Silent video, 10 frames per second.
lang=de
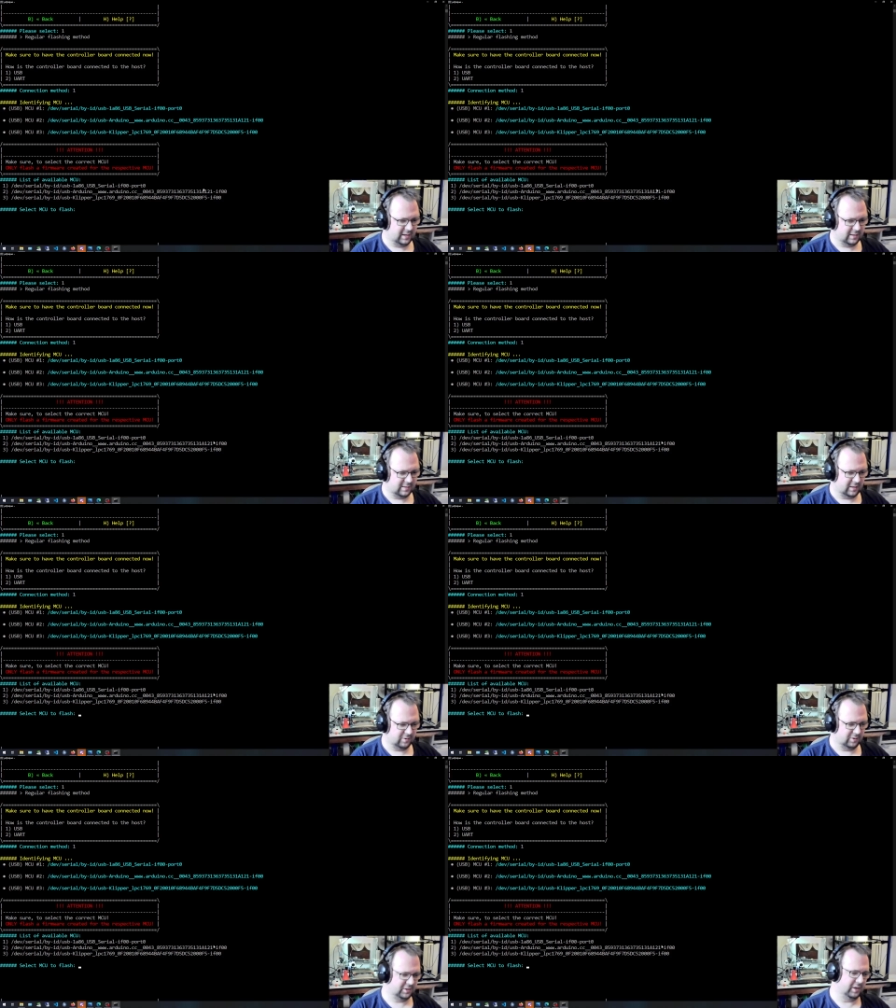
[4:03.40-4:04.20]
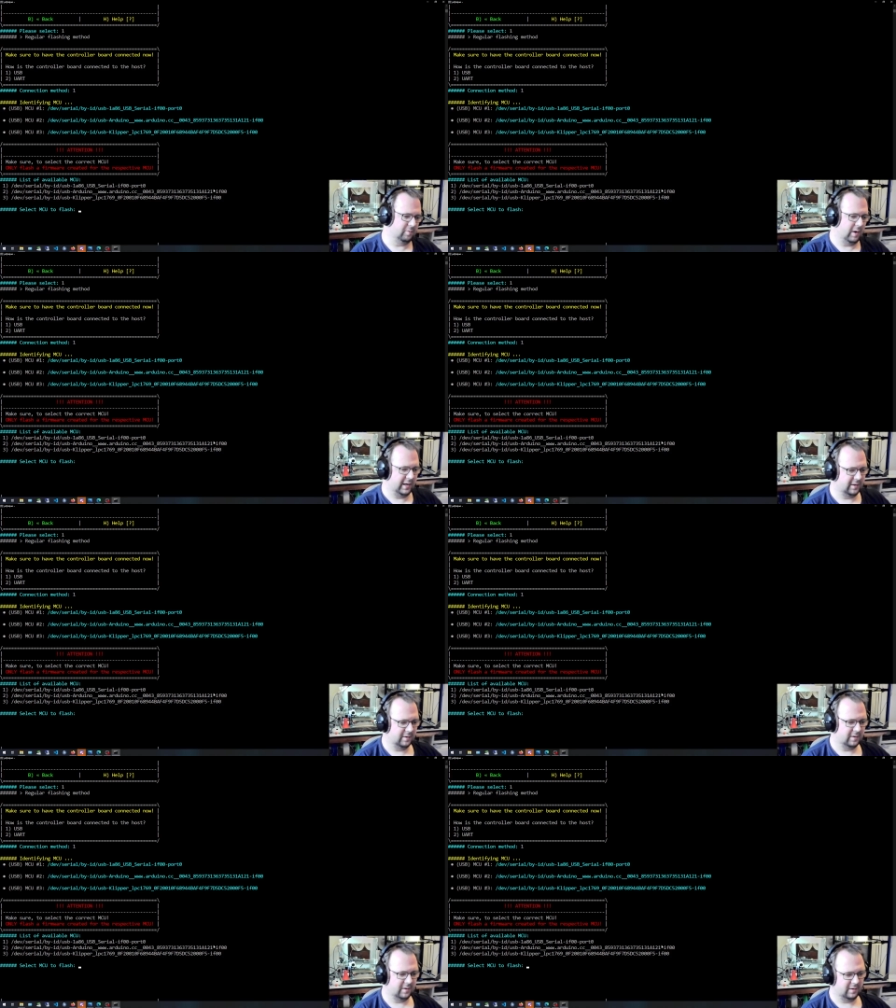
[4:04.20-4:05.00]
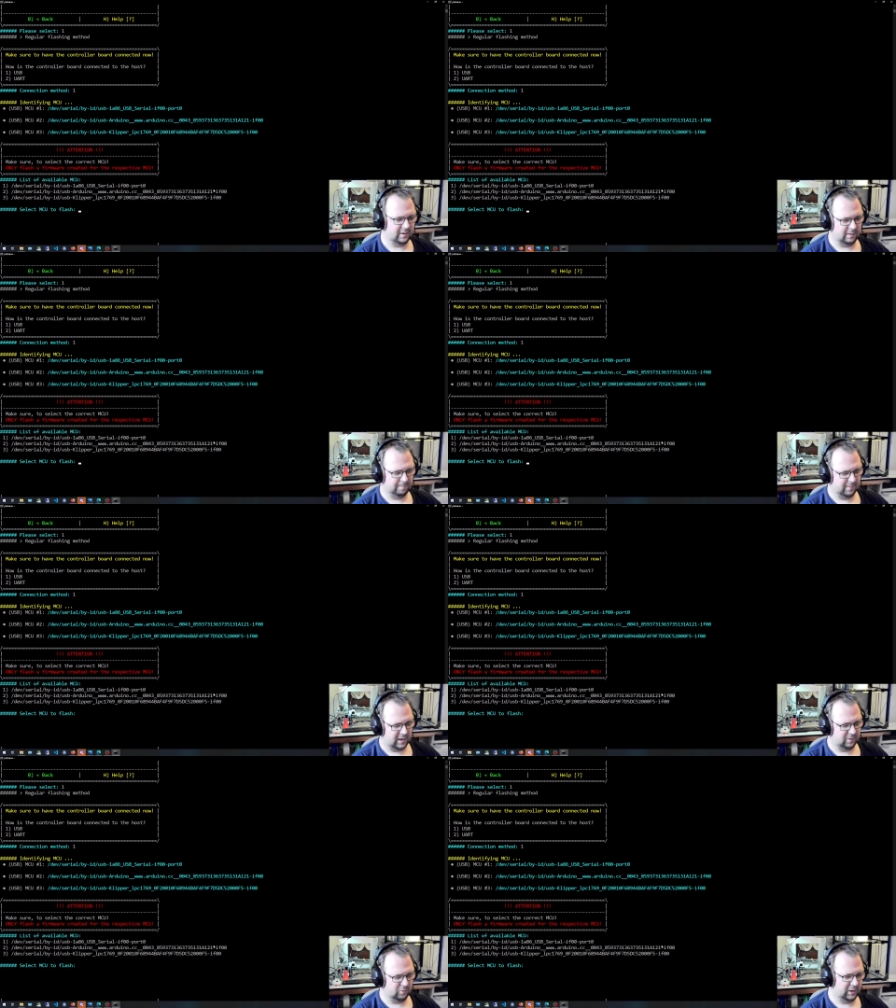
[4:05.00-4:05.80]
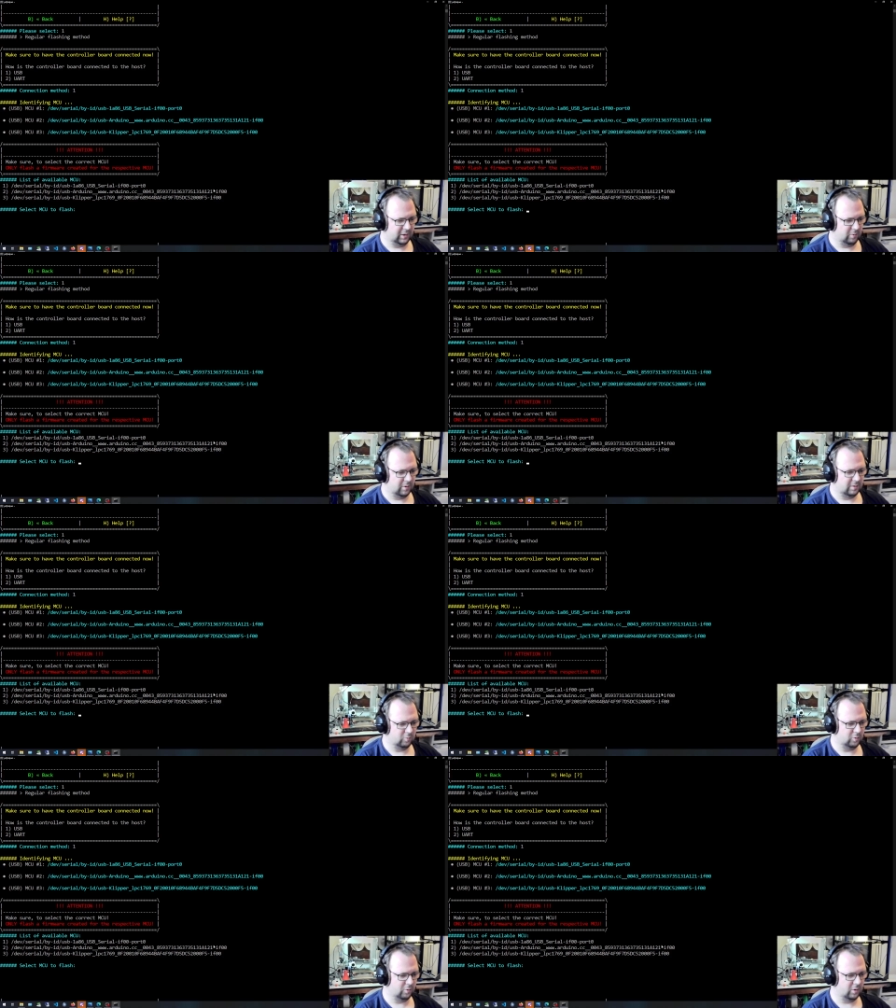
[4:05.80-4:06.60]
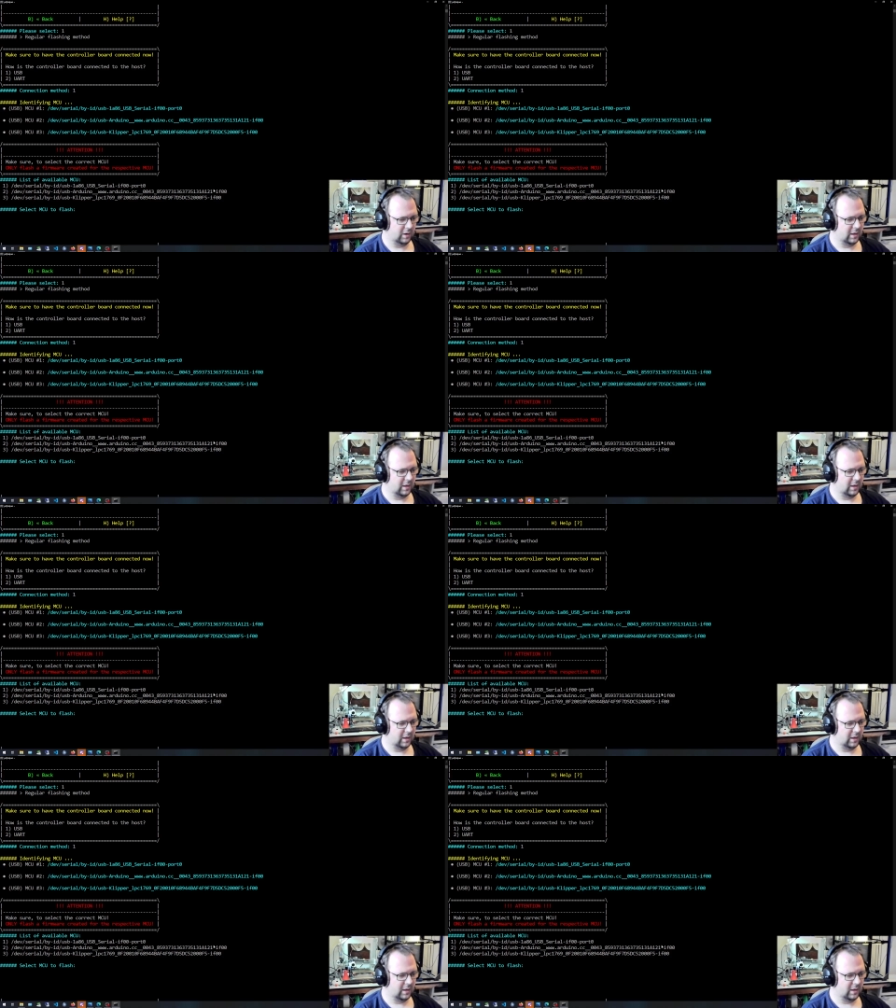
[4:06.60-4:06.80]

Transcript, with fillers: Ist also ein Genuine ähm, Arduino Uno.